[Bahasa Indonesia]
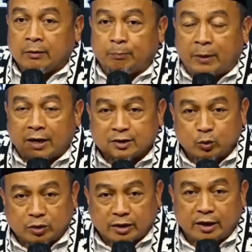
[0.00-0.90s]

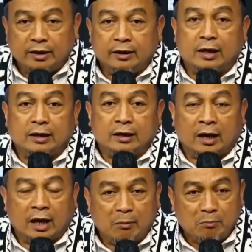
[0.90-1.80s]
pasukan dari
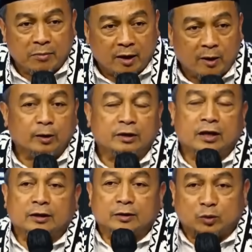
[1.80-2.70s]
hamba Allah
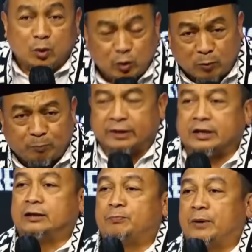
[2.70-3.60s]
yang tunduk
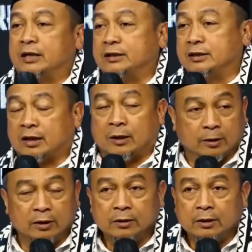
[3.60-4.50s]
patat pada titah
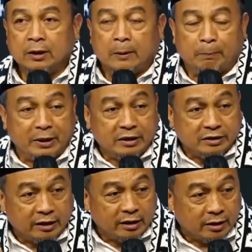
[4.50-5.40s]
Allah,
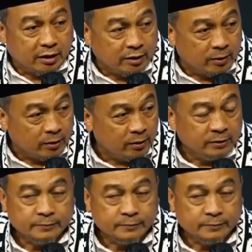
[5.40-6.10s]
perintah dan larangan Allah.